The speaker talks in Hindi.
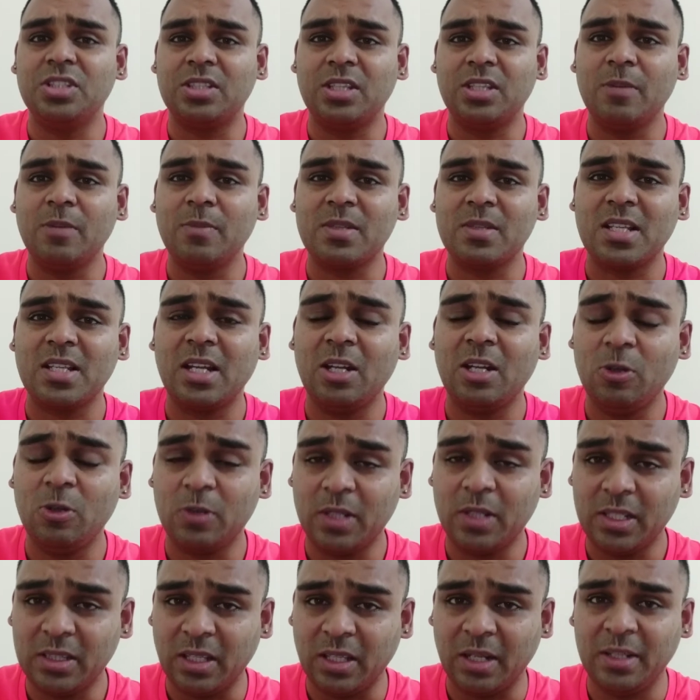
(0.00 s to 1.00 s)
जितने भी मसाले
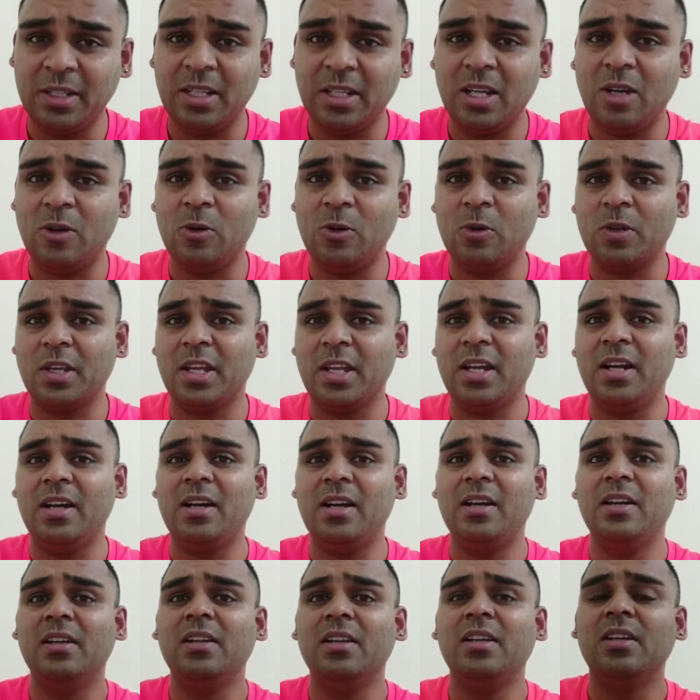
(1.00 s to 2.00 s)
हो गए धनिया हो गया
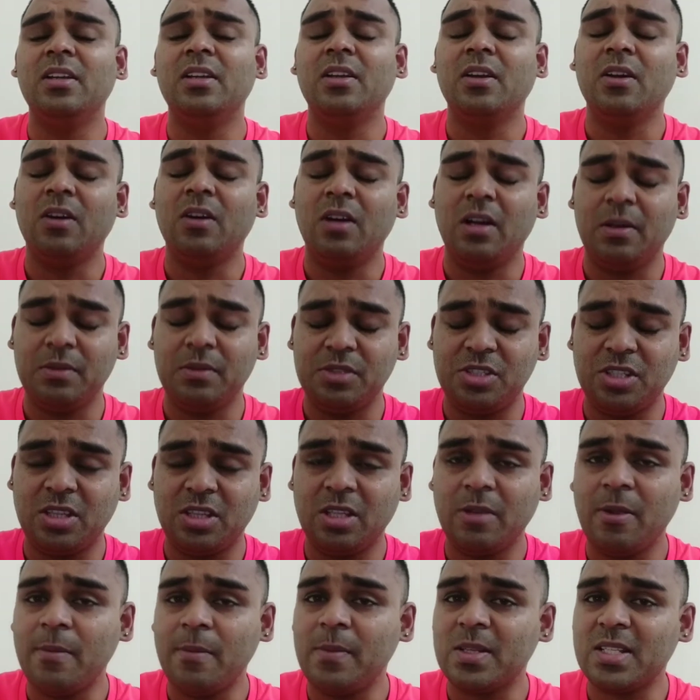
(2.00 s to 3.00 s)

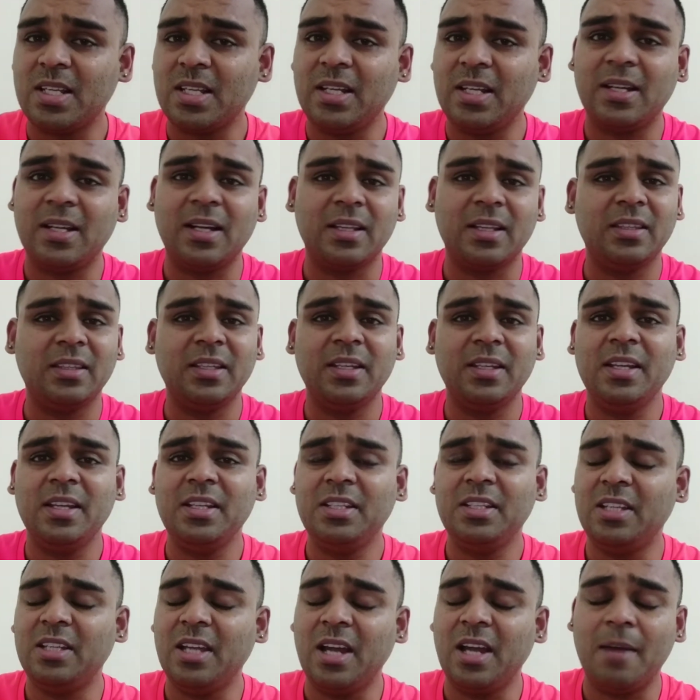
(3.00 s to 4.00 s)
जितने भी मसाले खाते
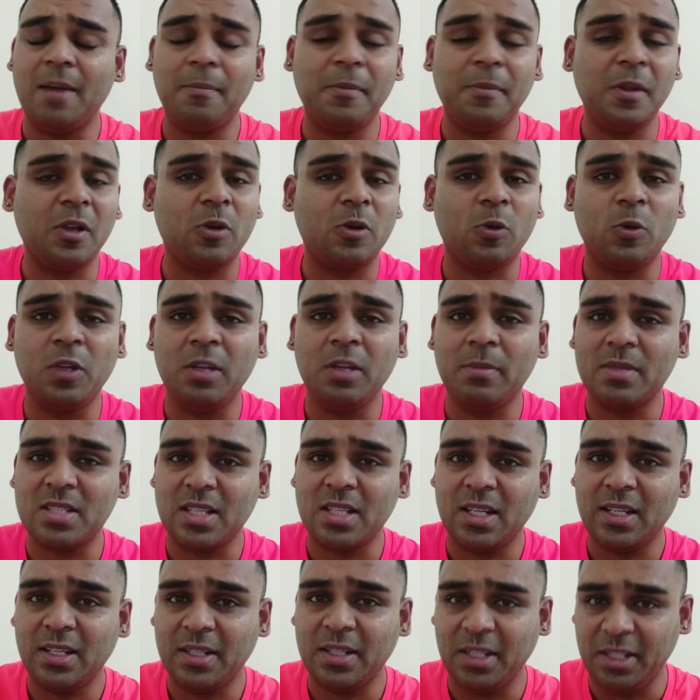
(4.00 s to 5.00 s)
हैं यहाँ पे कोई
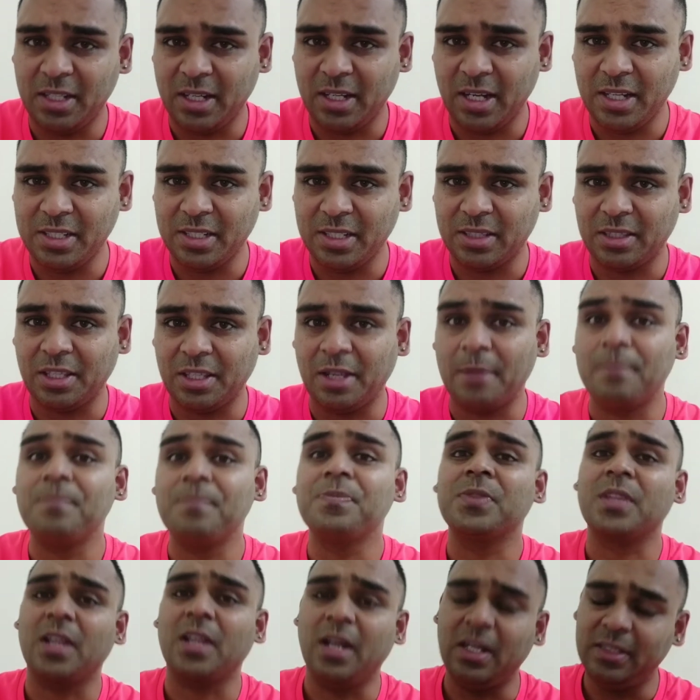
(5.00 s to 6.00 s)
मसाला नहीं खाया जाता
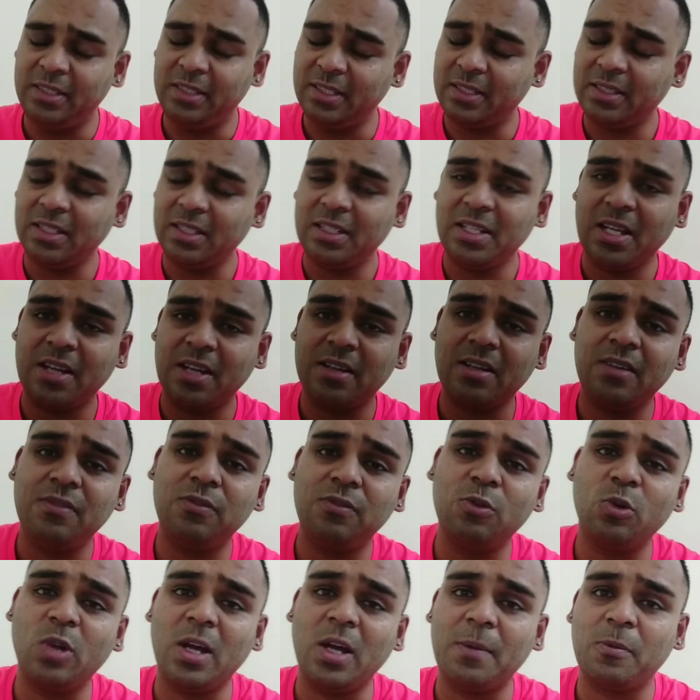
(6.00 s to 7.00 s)
अधिकतर यहाँ का
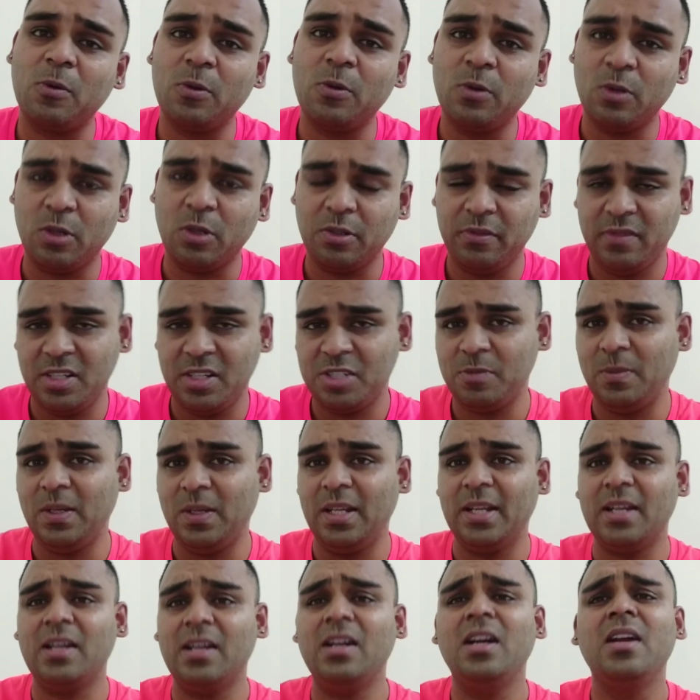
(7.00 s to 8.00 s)
फूड आपको नॉन वेज
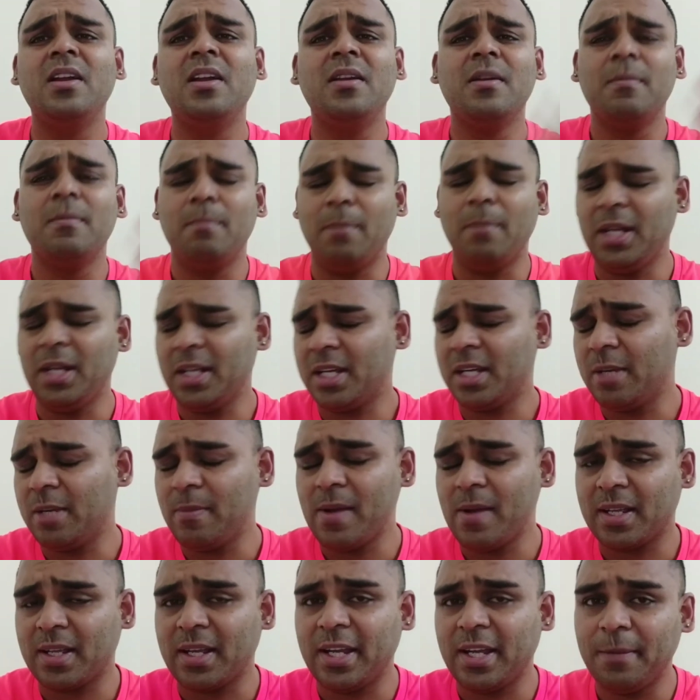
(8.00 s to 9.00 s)
मिलेगा मैंने
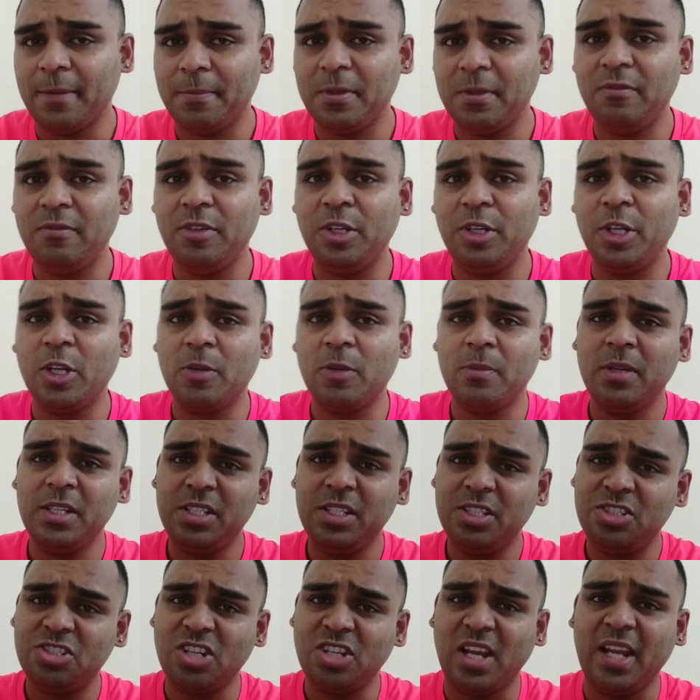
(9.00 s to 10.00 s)
कई बार कहा अपनी वीडियो
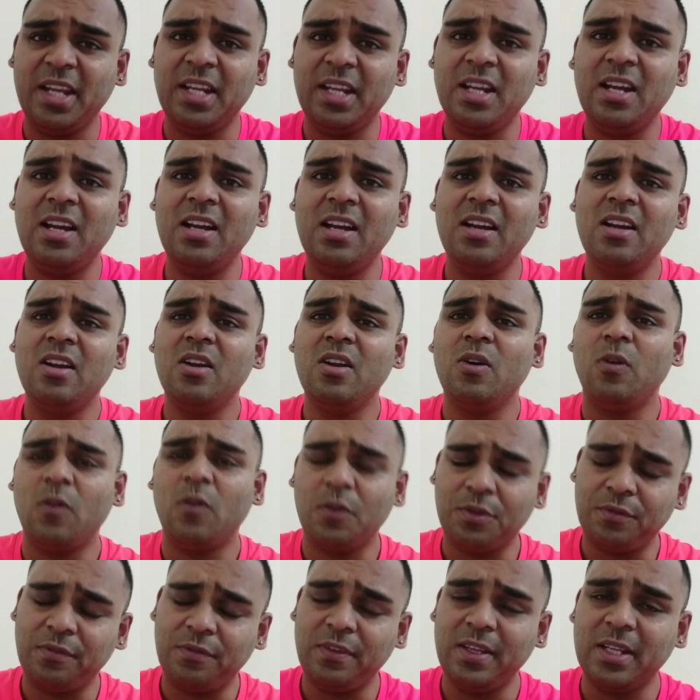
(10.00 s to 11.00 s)
में चाइना
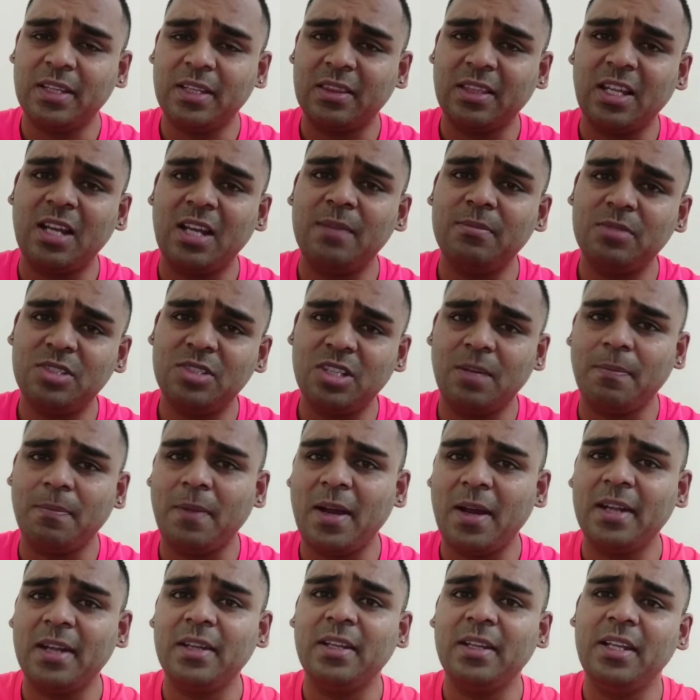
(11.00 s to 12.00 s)
और वियतनाम
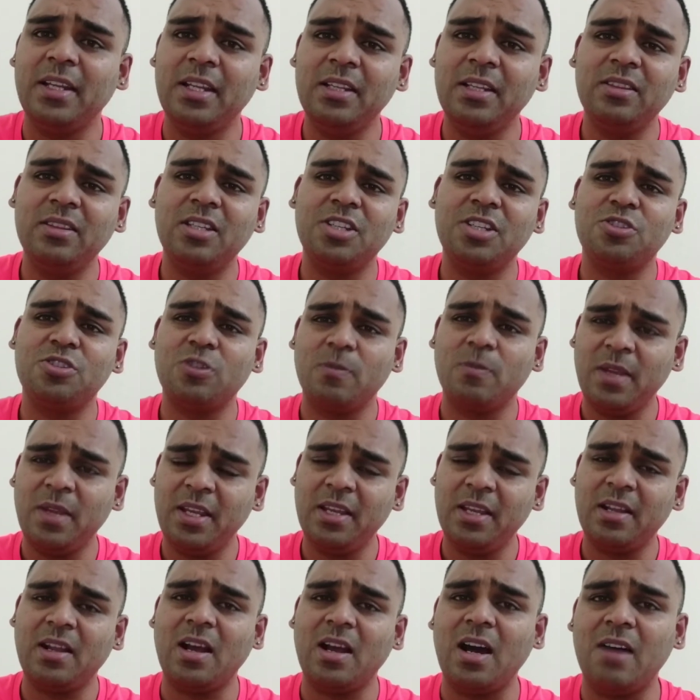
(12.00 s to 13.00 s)
जापान इन देशों
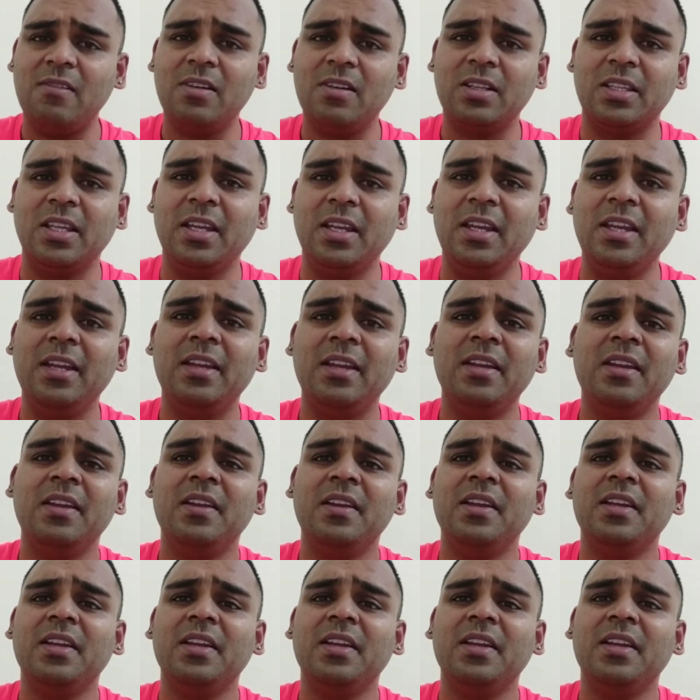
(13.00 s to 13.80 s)
में एक कहावत है